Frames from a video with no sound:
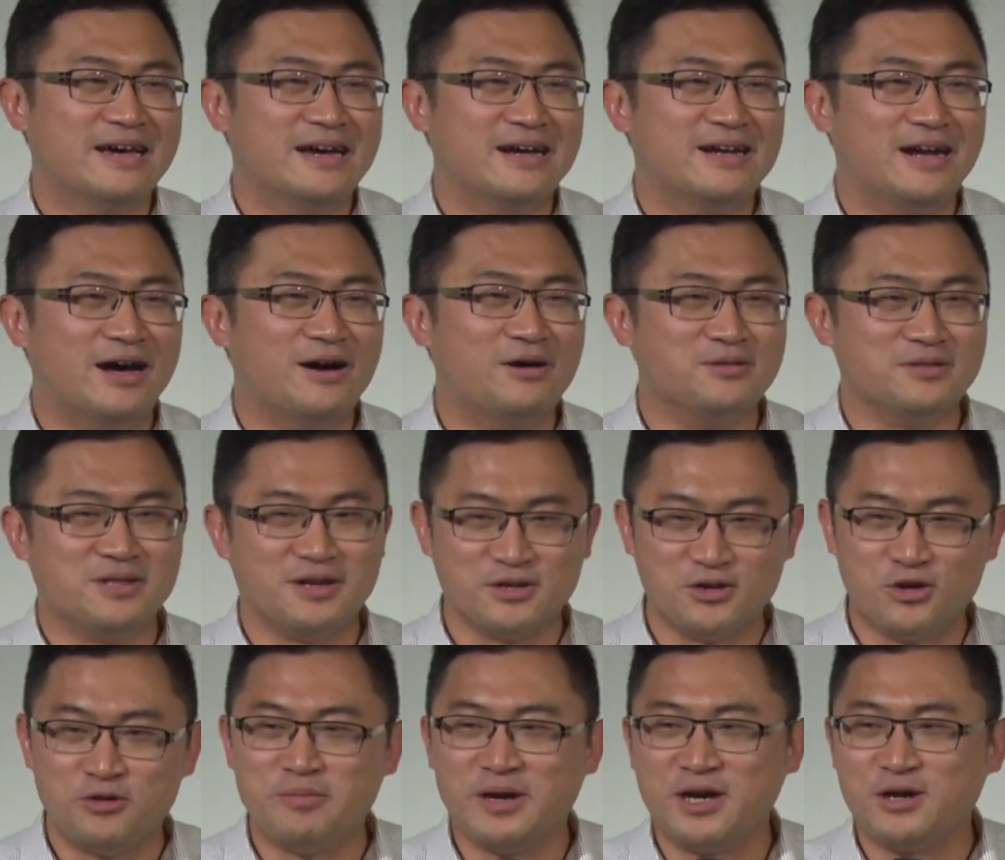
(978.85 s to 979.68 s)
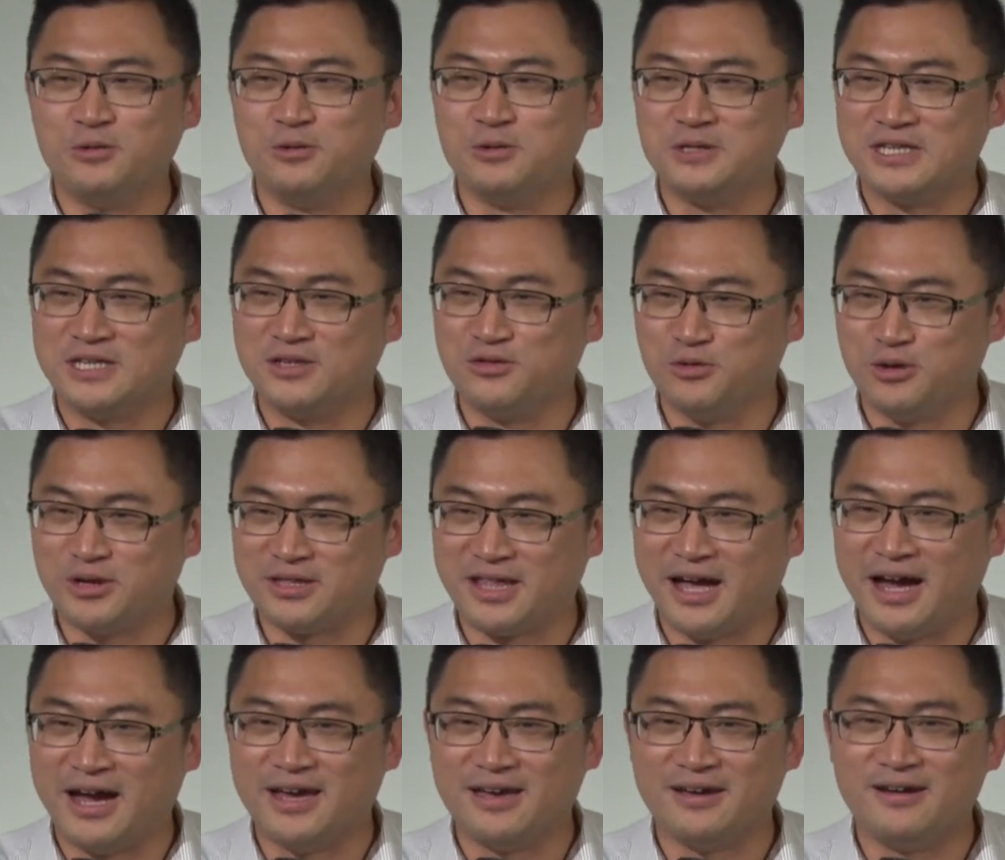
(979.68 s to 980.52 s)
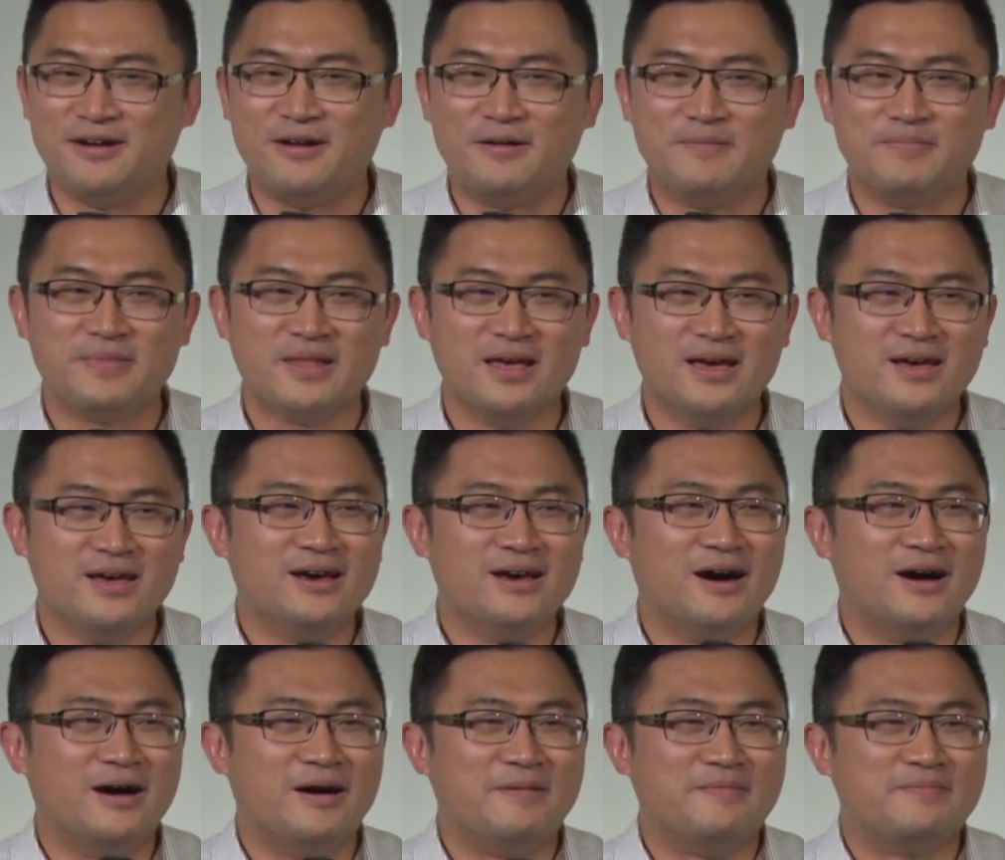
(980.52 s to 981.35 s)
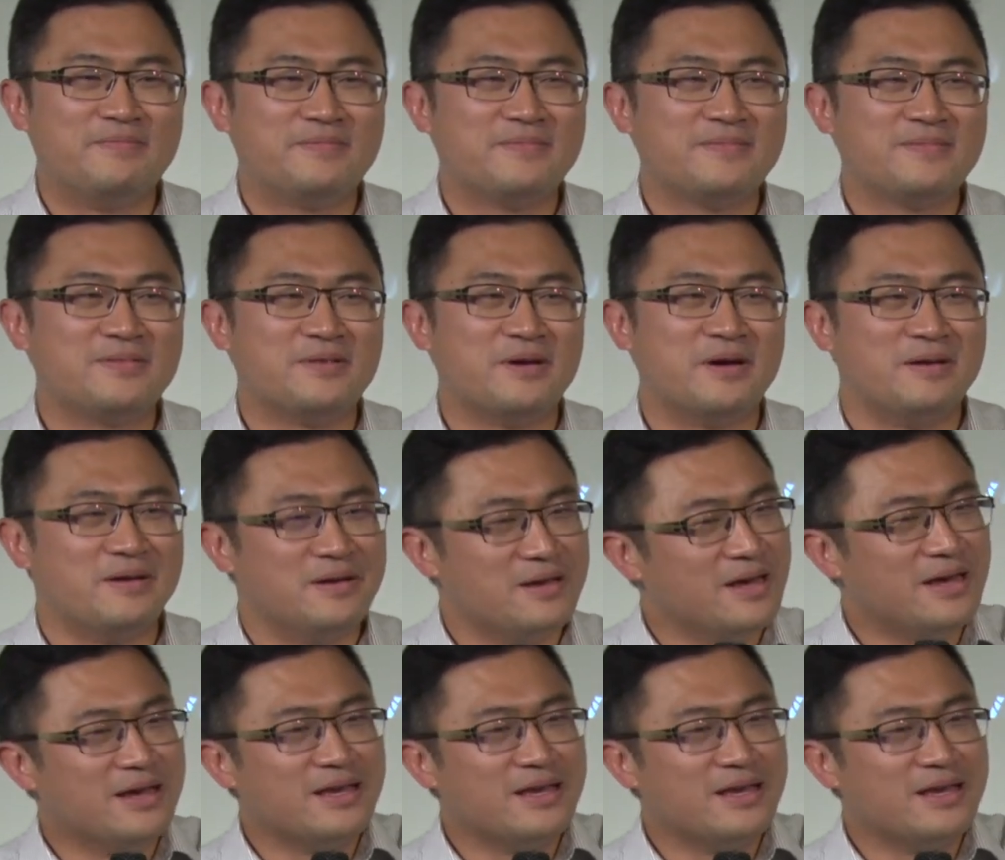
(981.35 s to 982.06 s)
然后呢又被护士虐待，哈，啊，对，吧？